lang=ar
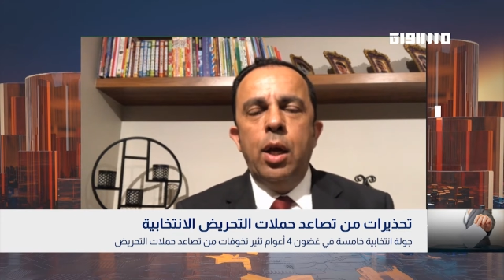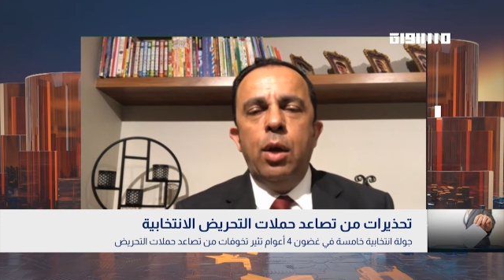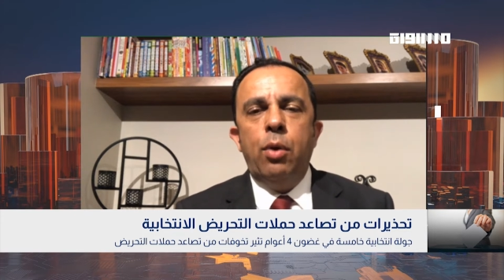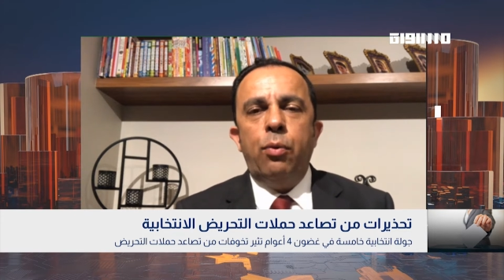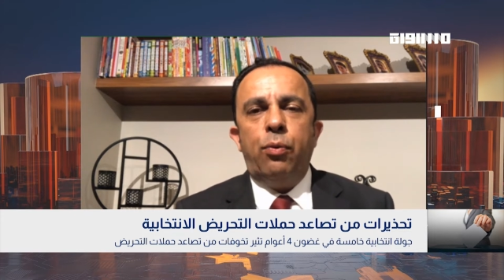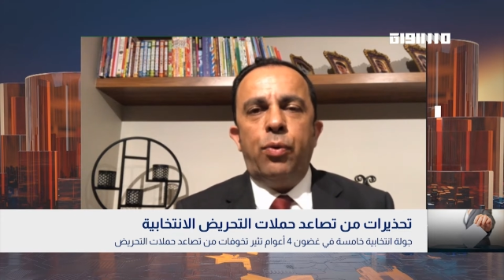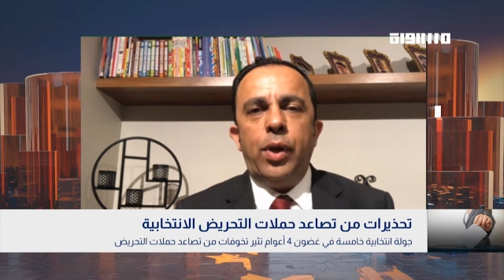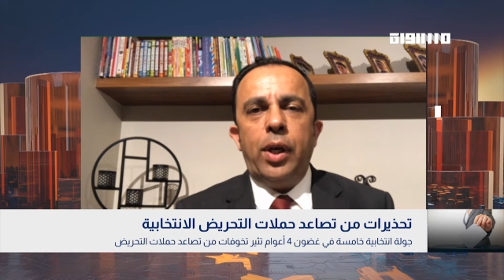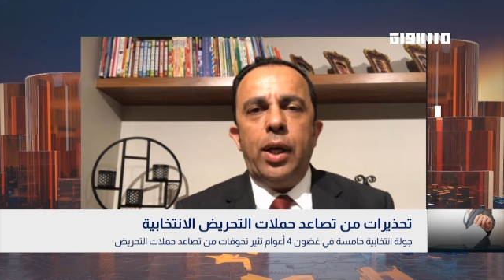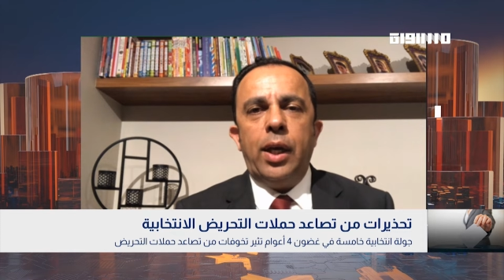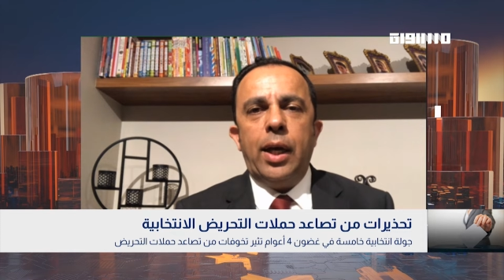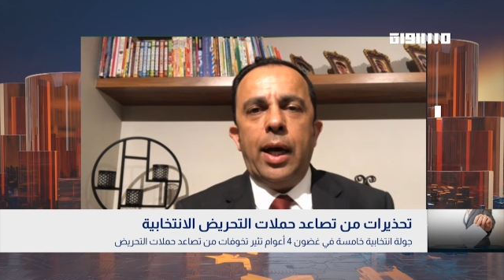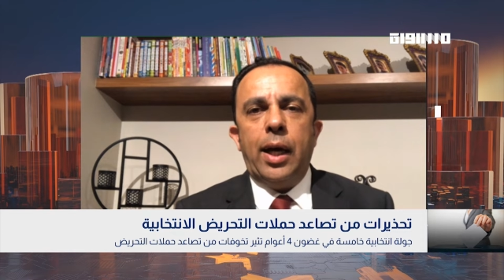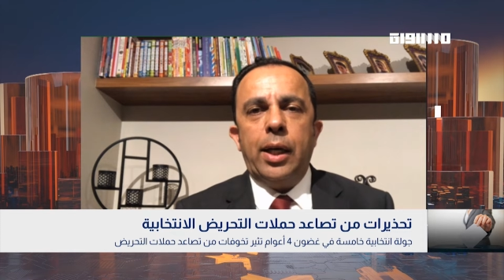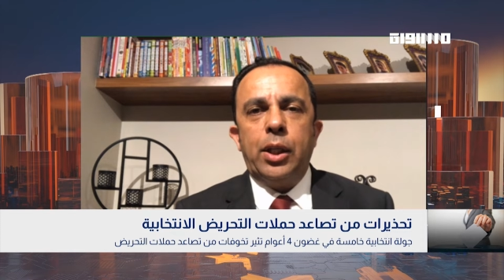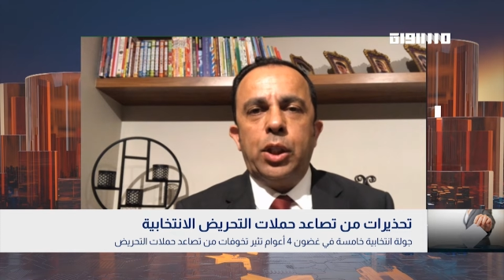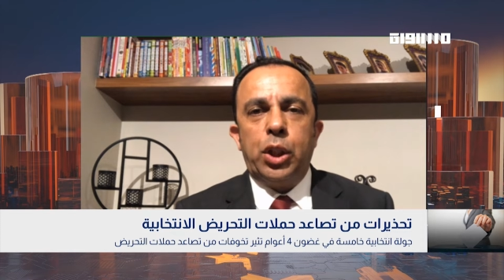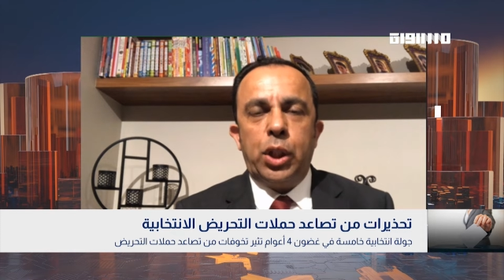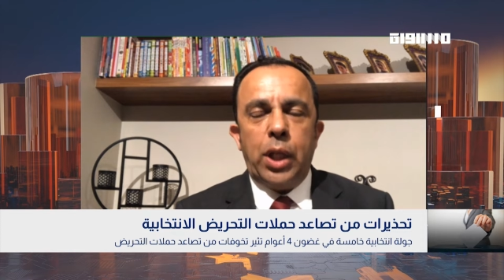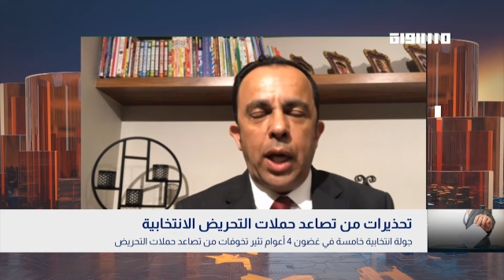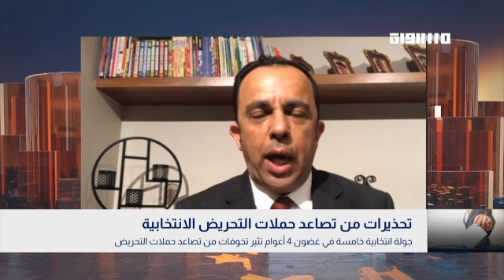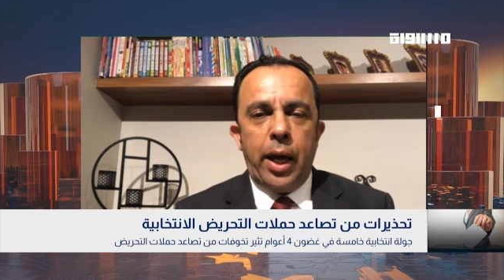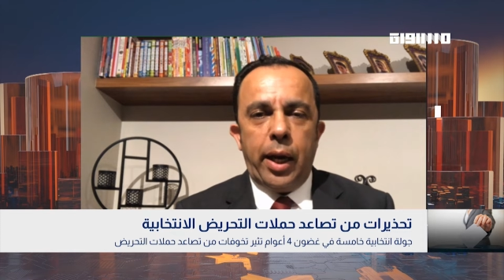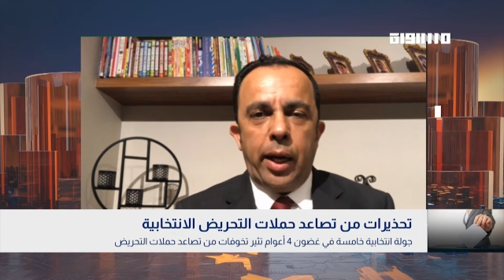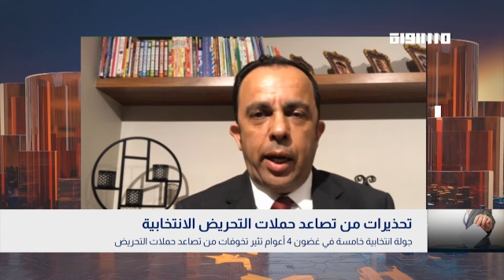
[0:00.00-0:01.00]
في
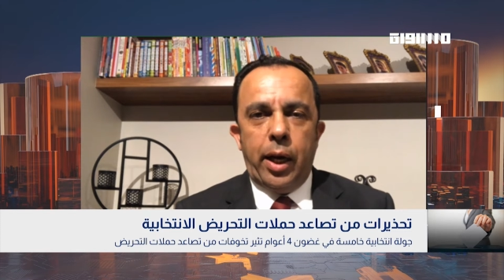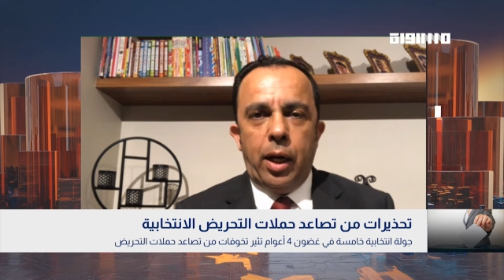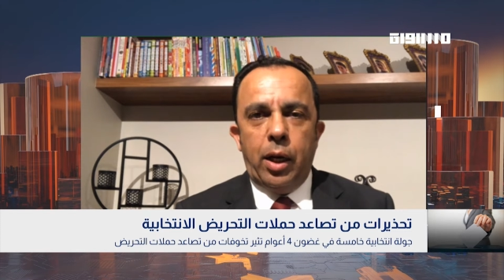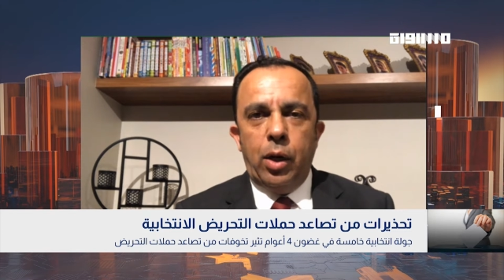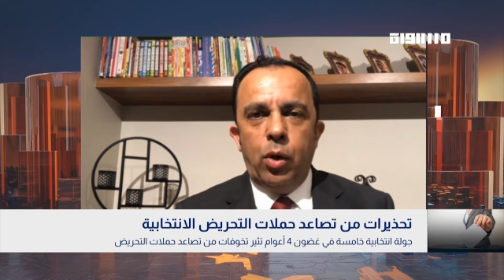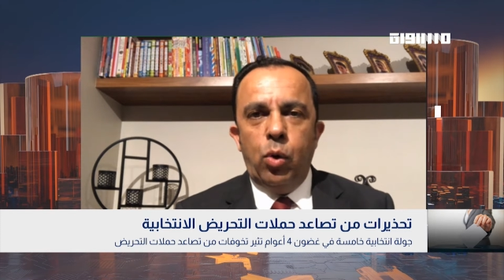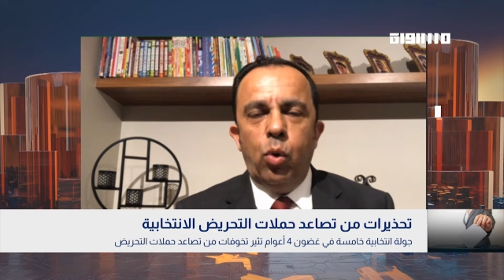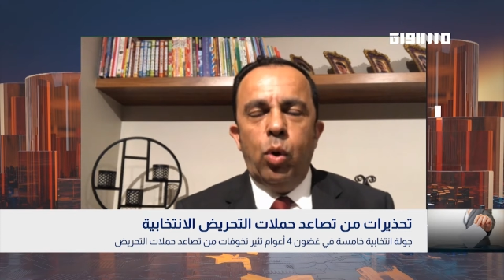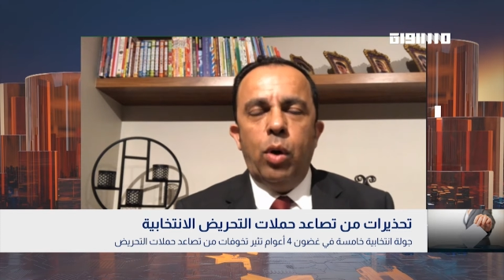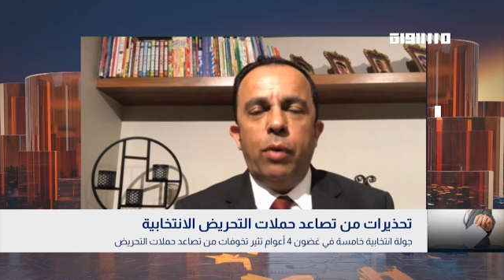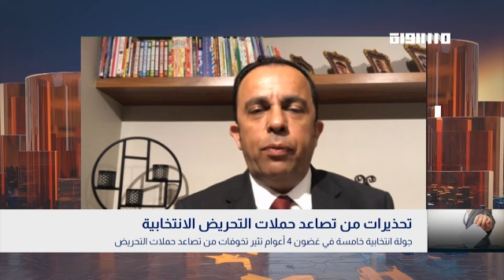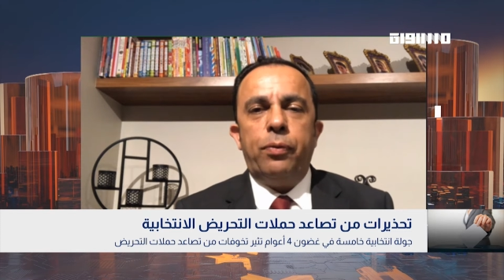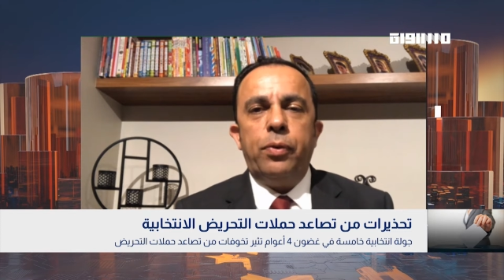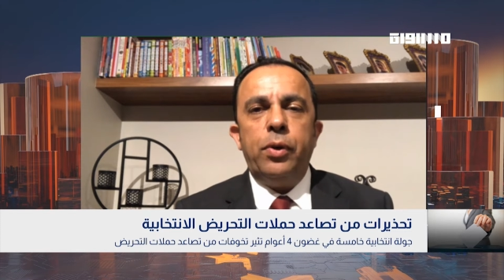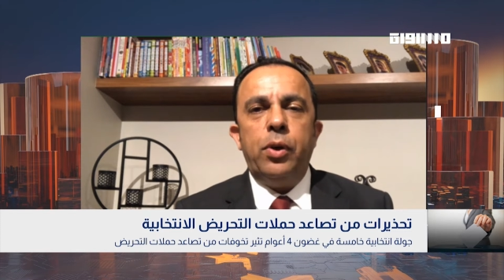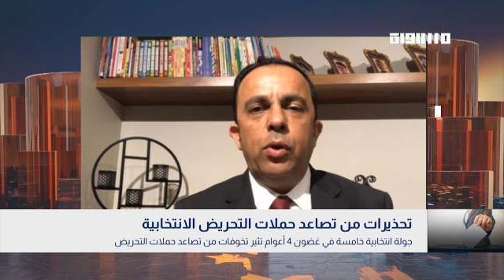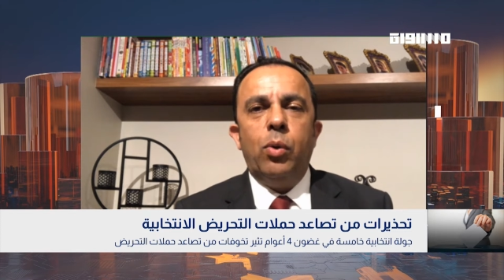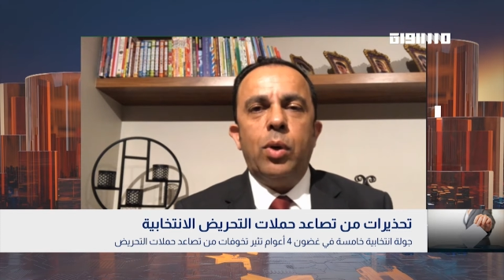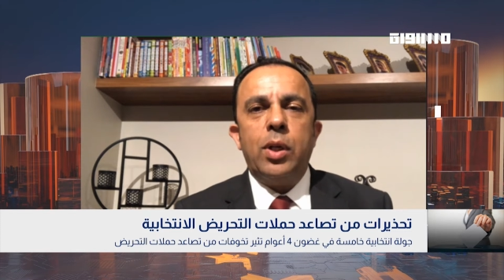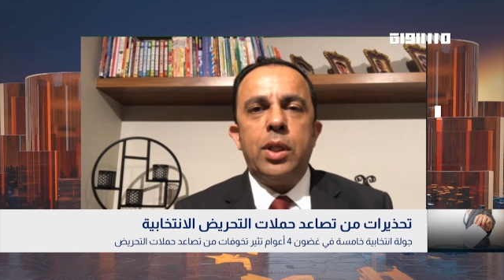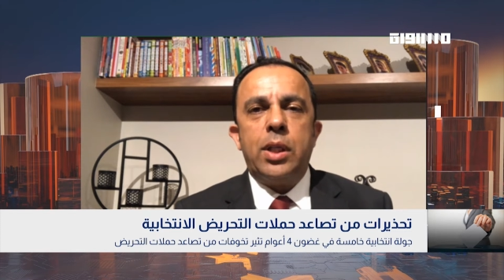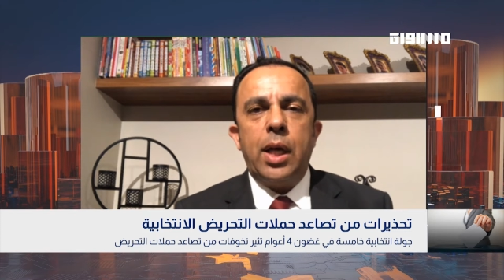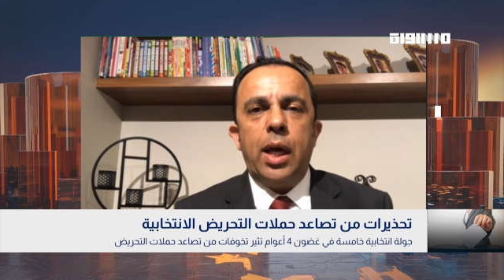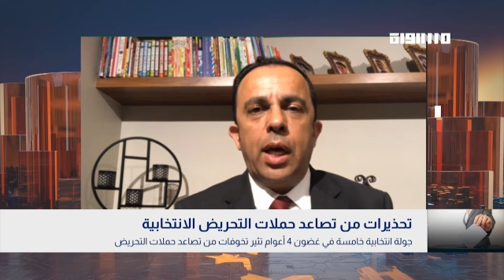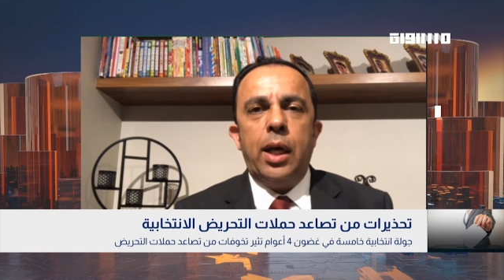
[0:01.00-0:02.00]
الشارع وفي
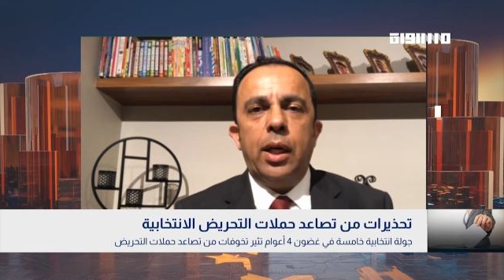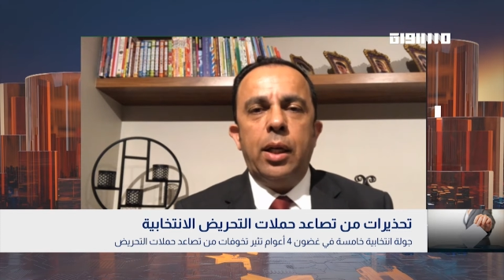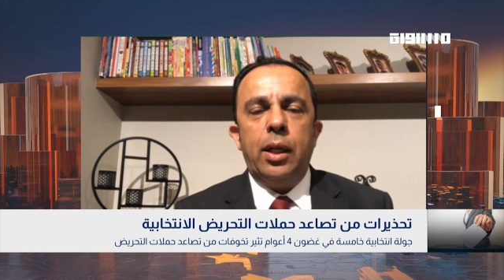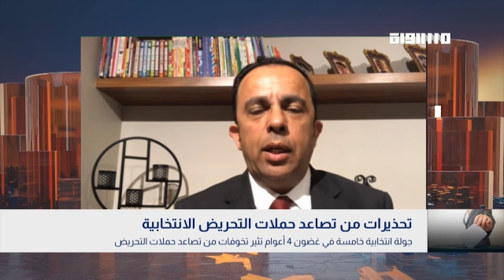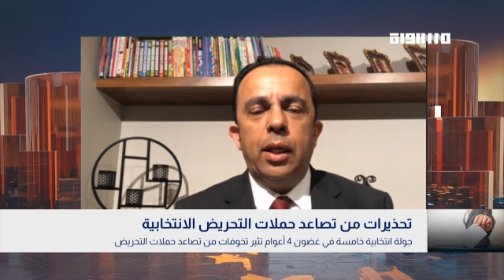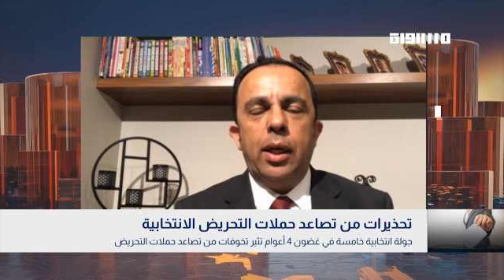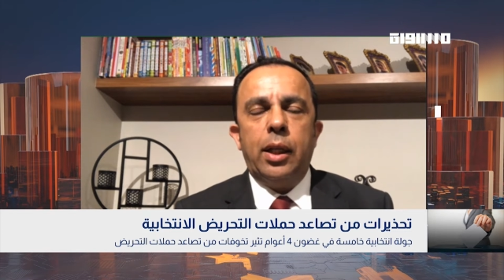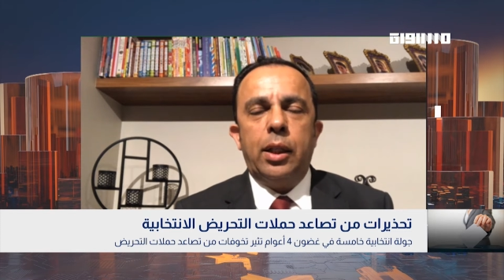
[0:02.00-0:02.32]
وسائل